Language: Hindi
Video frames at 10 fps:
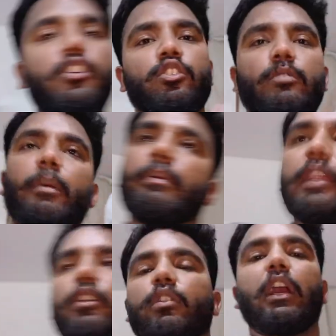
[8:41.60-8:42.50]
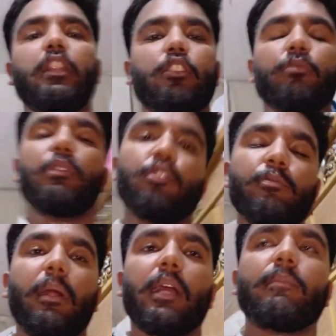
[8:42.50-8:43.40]
तो मैं बिल्ली को डाल दे तो बिल्ली
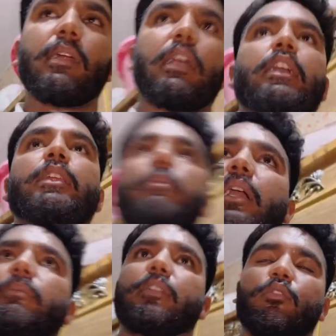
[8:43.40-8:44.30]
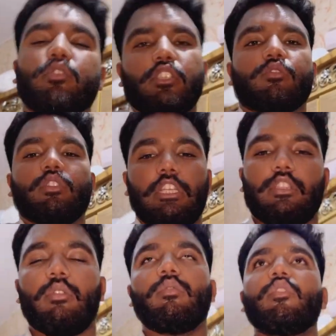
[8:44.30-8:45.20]
बार बार आ रही बार बार रोज़ इसको
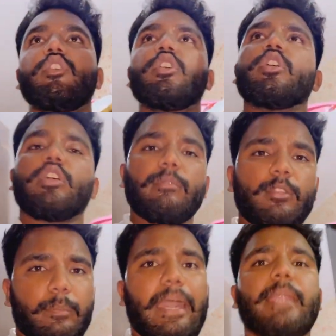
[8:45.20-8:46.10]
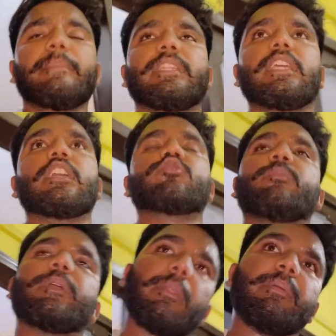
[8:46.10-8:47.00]
देता हूँ अभी दोपहर में दिया इसको
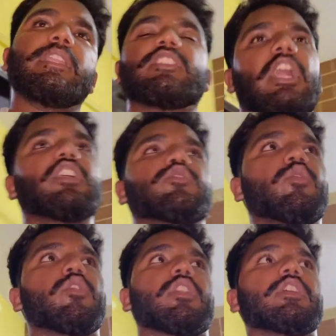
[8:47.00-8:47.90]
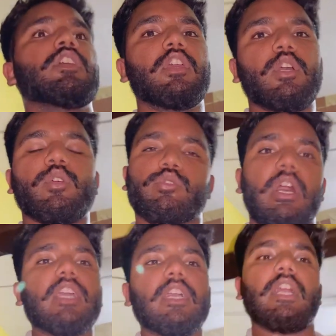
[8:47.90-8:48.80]
फिर भी नहीं जान छोड़ रही उसको
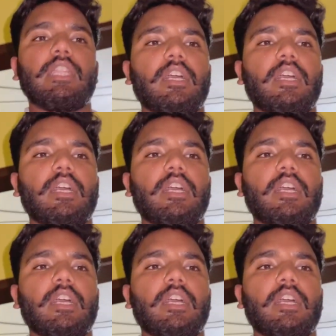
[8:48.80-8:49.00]
आगे खाना